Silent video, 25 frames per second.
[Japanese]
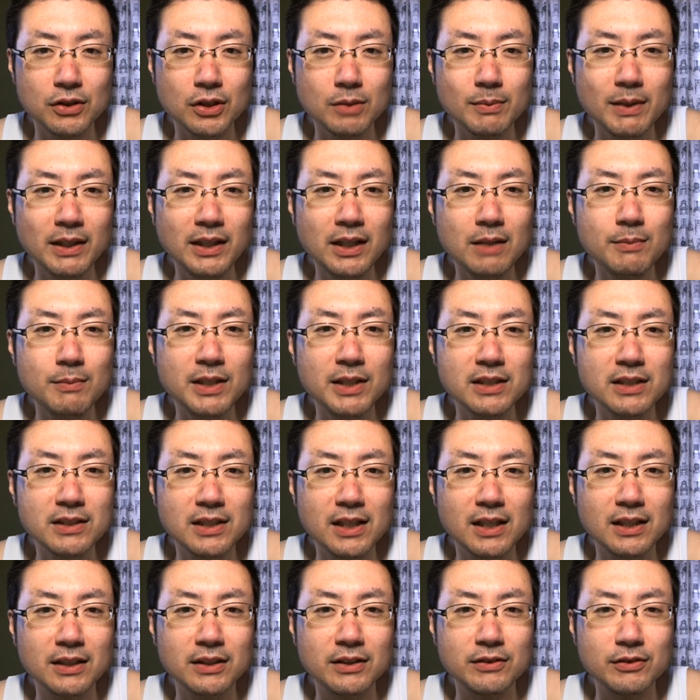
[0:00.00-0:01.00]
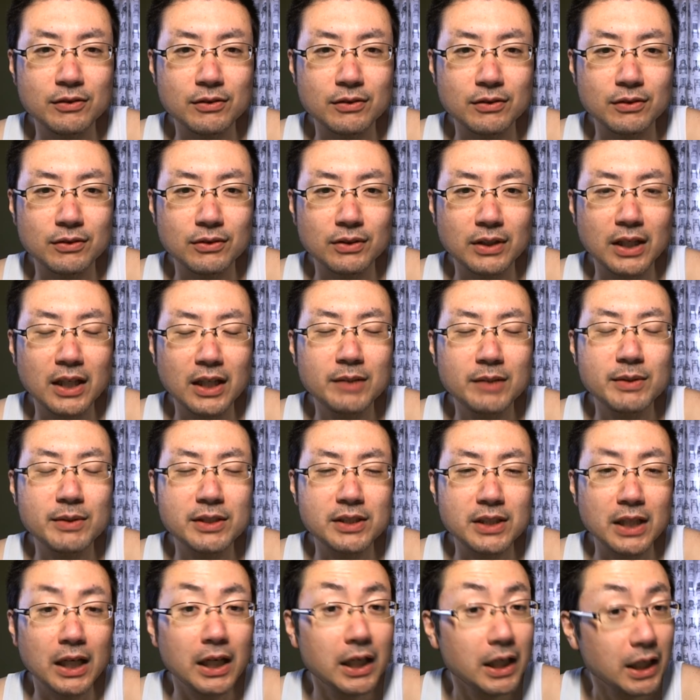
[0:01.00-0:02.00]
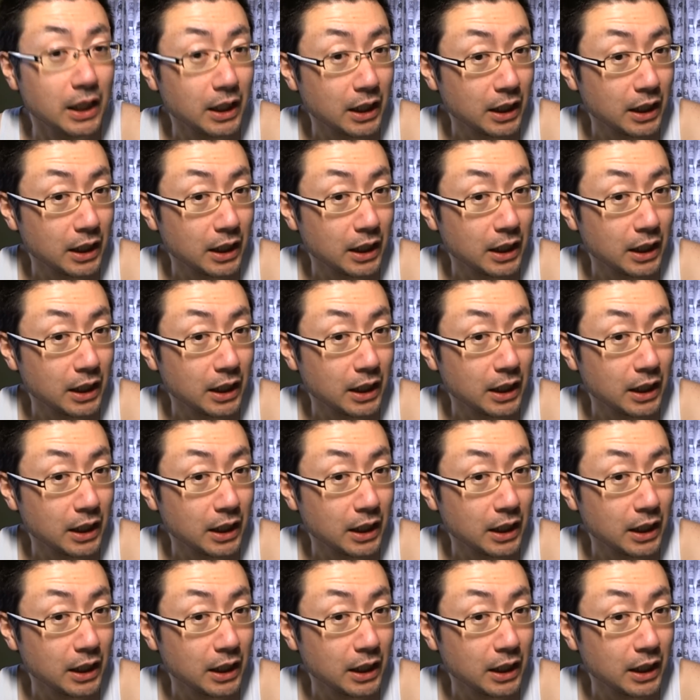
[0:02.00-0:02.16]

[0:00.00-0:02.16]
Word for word: ちょっと待て皆さんっていうのを書きました。